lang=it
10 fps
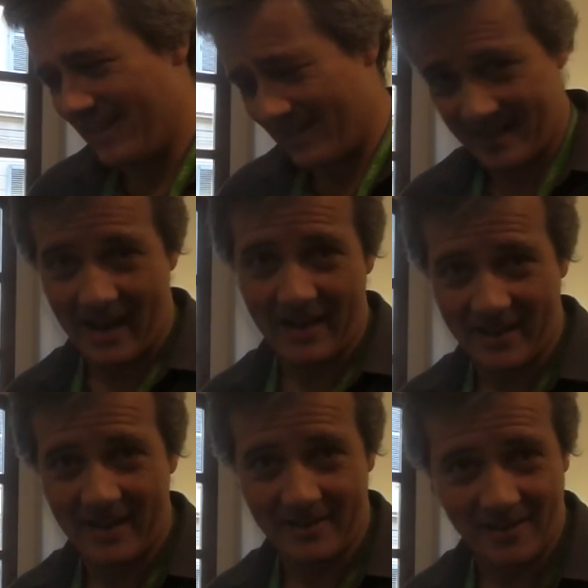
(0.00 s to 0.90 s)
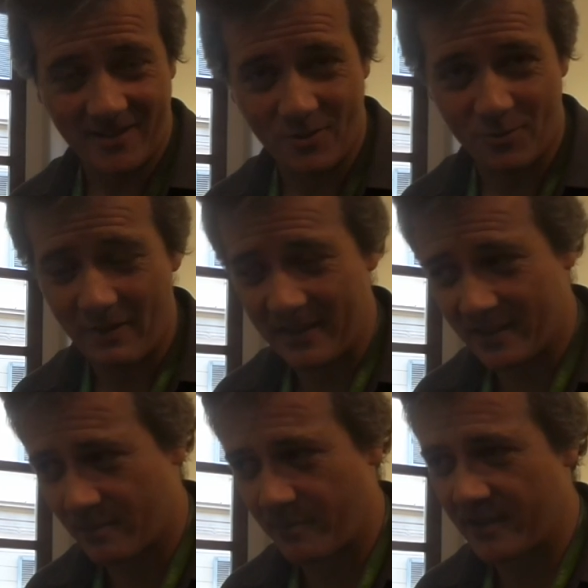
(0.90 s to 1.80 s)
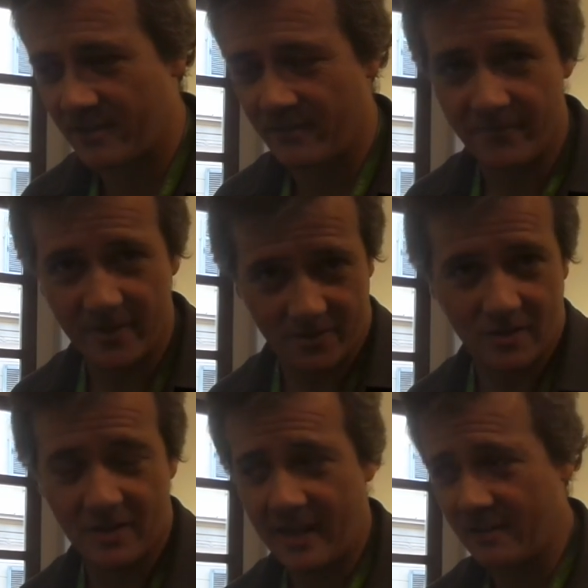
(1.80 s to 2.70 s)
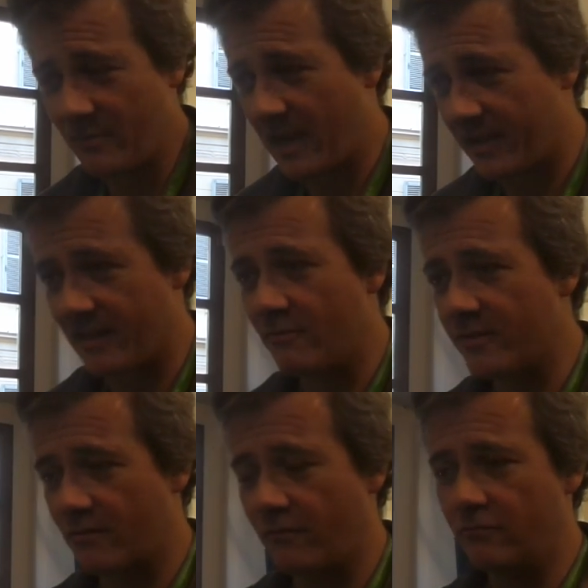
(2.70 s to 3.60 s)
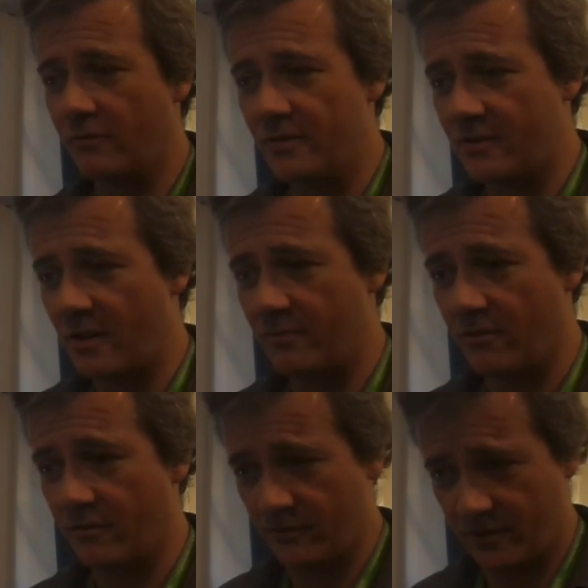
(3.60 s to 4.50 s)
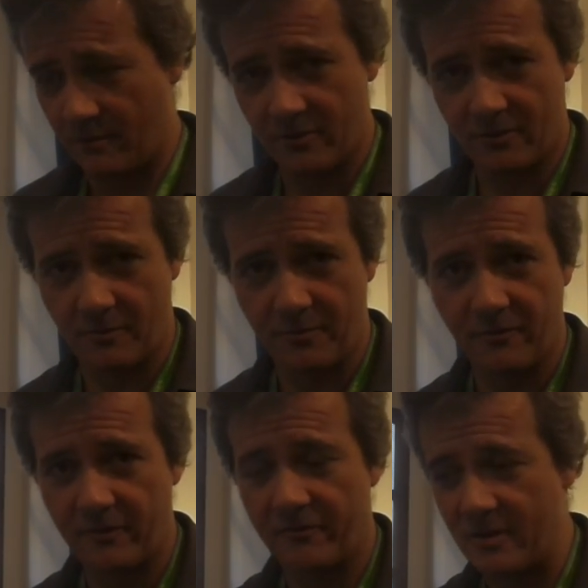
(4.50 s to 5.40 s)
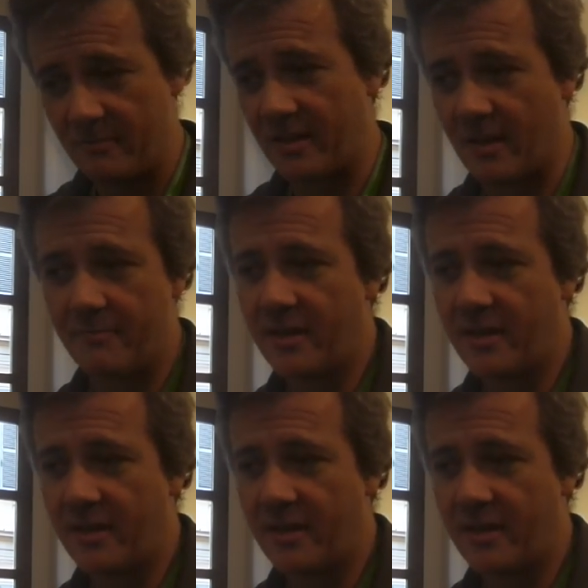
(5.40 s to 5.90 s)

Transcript: sta anche in Assassino sull'Orient Express versione di Kenneth Branagh, in questo futuro distopico non si possono più far figli, perché?